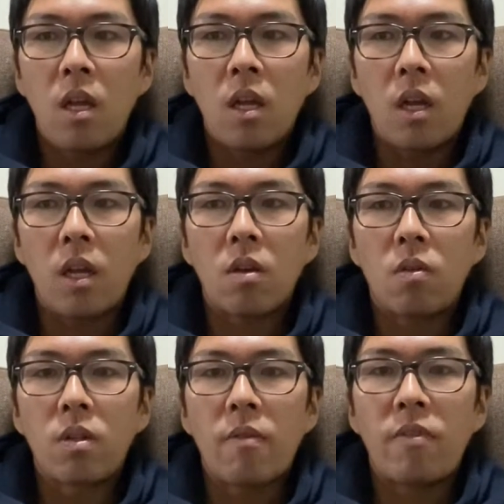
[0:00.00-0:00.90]
はい、
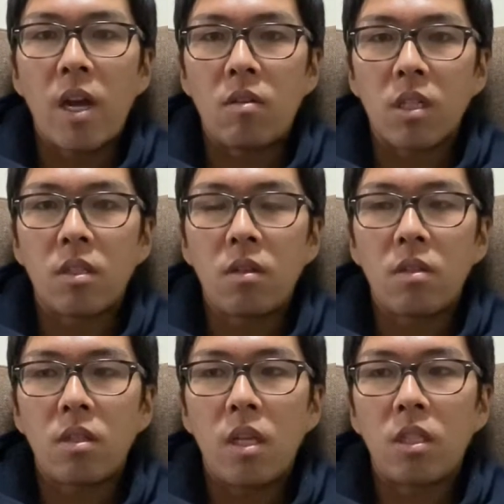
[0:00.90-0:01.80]
コロナバイラスの
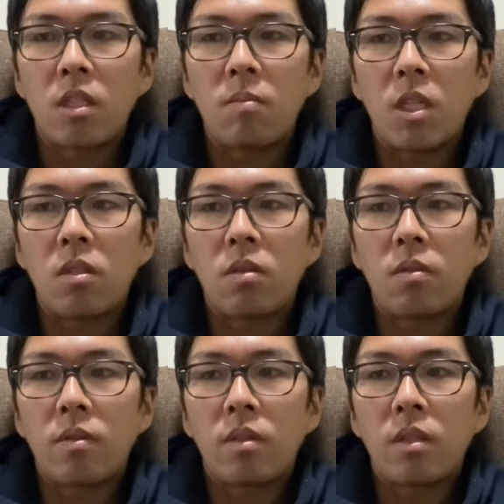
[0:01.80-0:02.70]
正式名称。
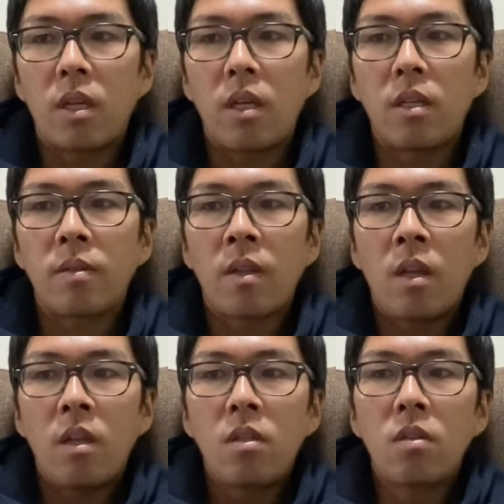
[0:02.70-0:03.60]
はい。
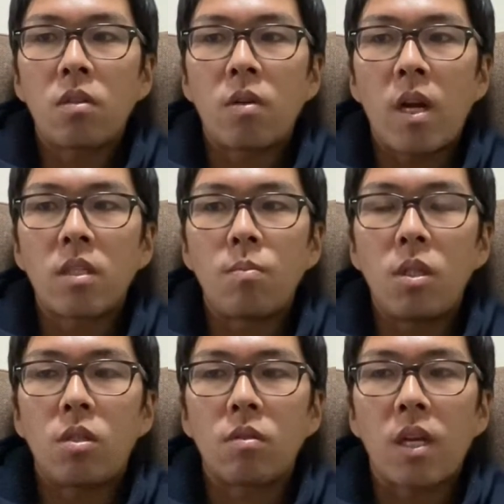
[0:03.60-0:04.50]
の
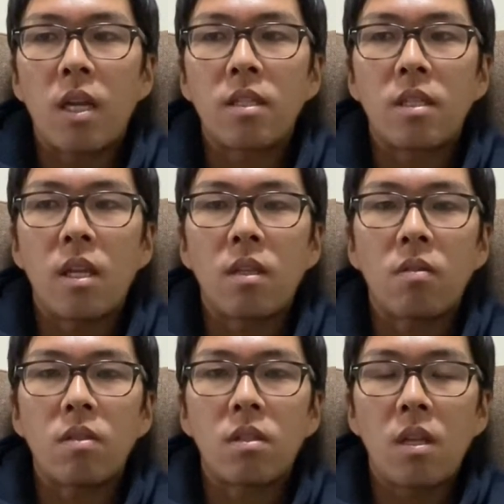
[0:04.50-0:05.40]
トランスミッション、感染ってこ
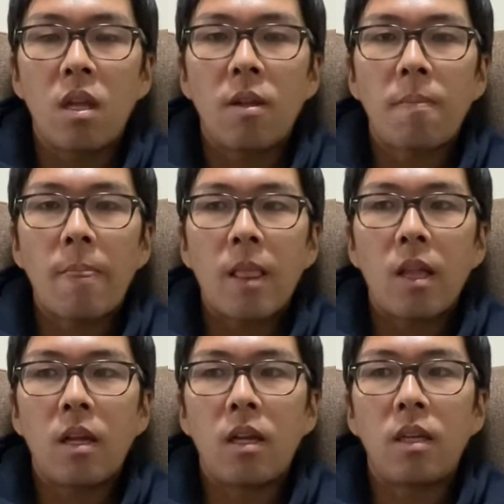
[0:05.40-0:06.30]
とですね。
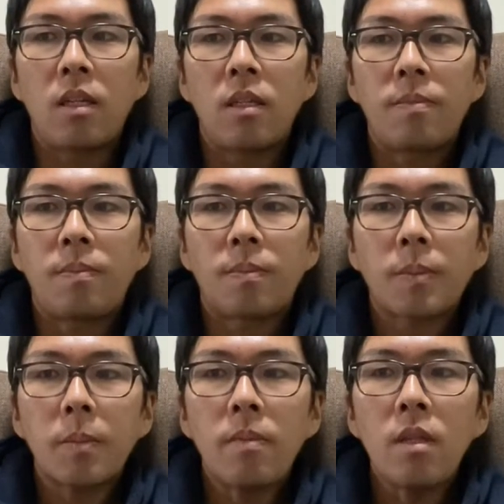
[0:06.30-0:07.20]
はい。
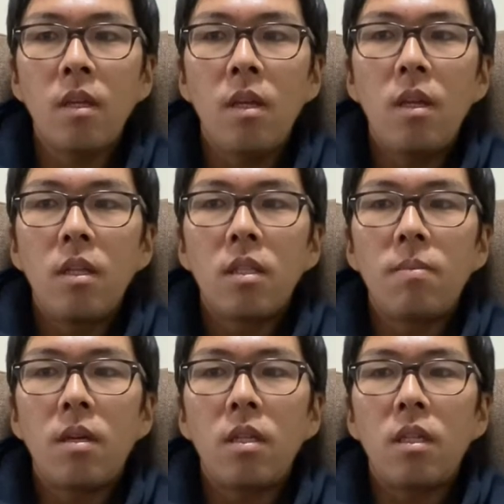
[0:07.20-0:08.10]
つ
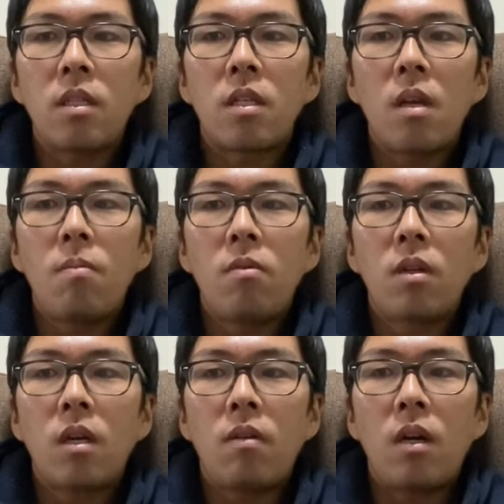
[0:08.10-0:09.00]
まり、専門
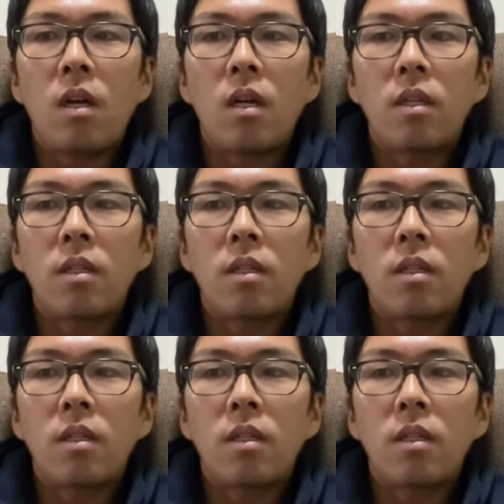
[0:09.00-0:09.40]
家は、